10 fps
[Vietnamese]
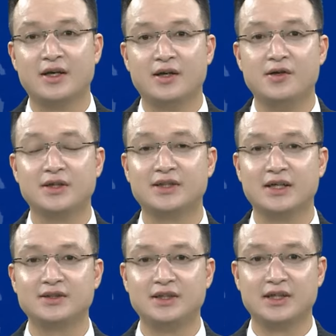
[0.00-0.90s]
hướng dẫn
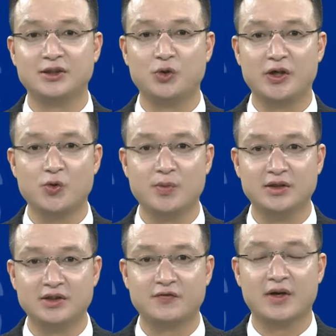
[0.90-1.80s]
xây dựng chuỗi cung ứng
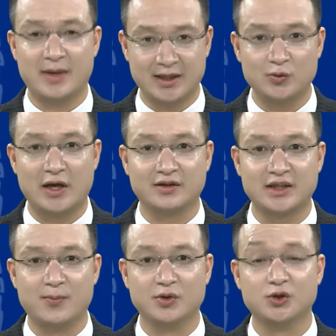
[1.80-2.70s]
thực phẩm an toàn
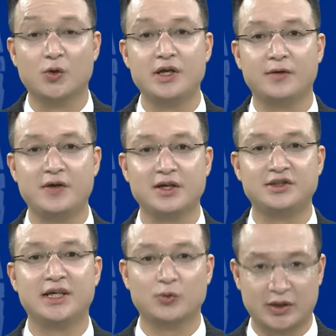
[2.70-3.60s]
tại một số địa phương
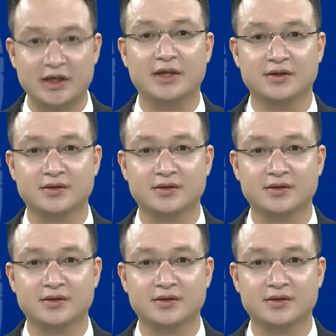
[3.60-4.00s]
trên toàn tỉnh.